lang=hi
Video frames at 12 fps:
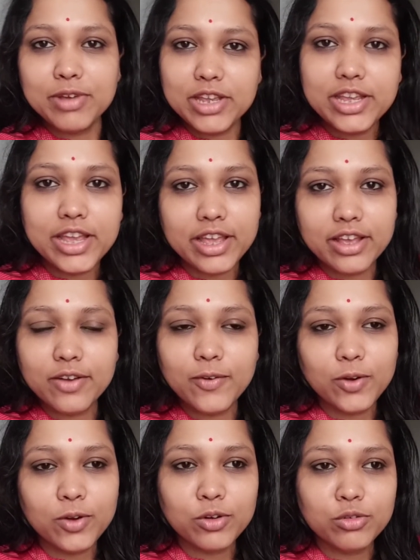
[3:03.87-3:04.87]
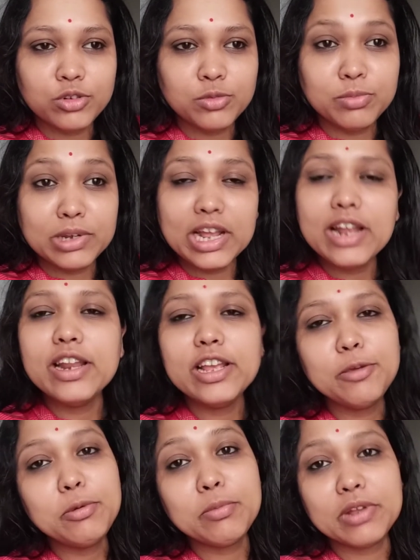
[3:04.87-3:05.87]
वही है और कुछ बनाने
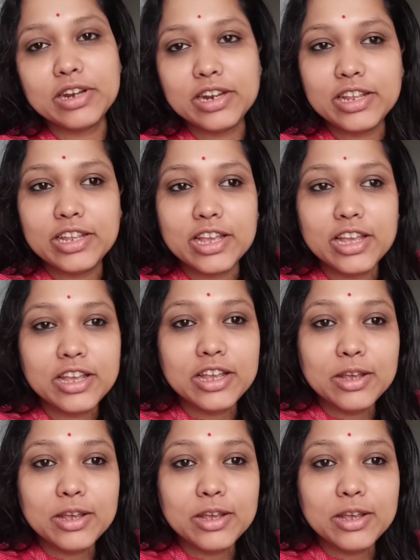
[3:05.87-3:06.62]
की भी मन नहीं है